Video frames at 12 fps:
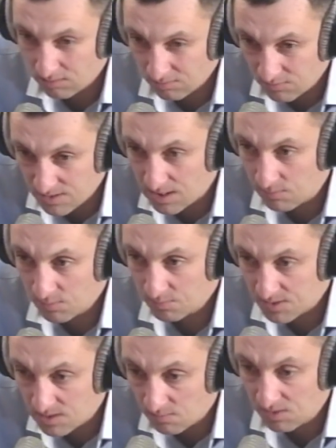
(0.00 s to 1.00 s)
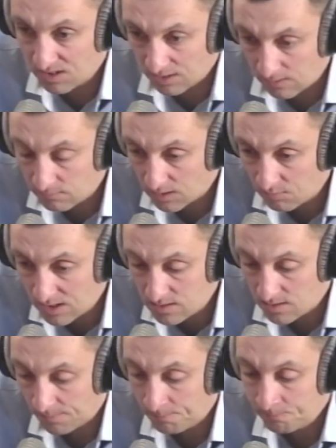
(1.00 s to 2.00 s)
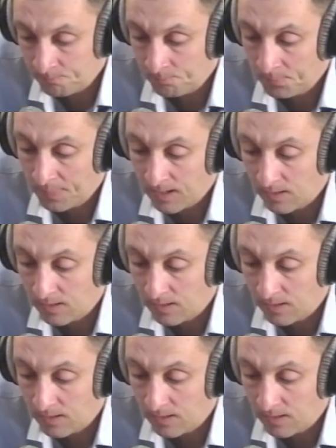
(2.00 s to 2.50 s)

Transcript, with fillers: бы сами по себе на автомате. Угу.